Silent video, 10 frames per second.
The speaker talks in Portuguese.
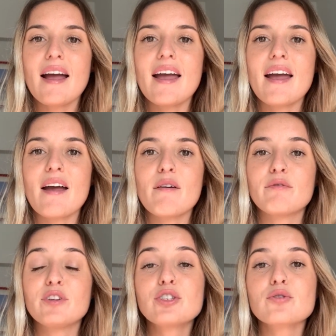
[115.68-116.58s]
é,
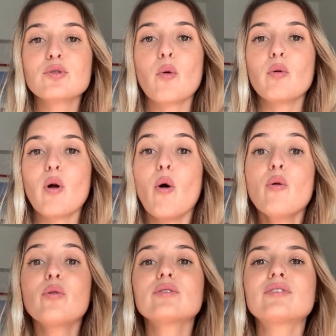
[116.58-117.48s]
vídeos com
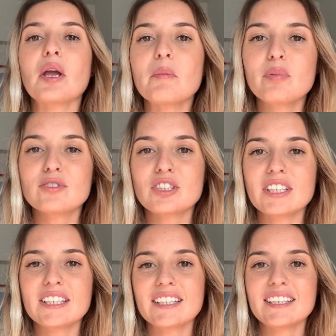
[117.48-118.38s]
longo longo tempo
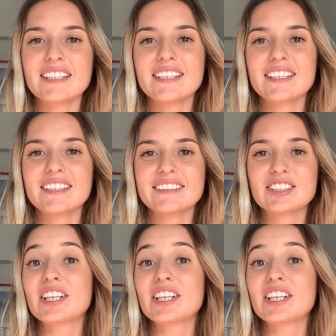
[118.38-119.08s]
de,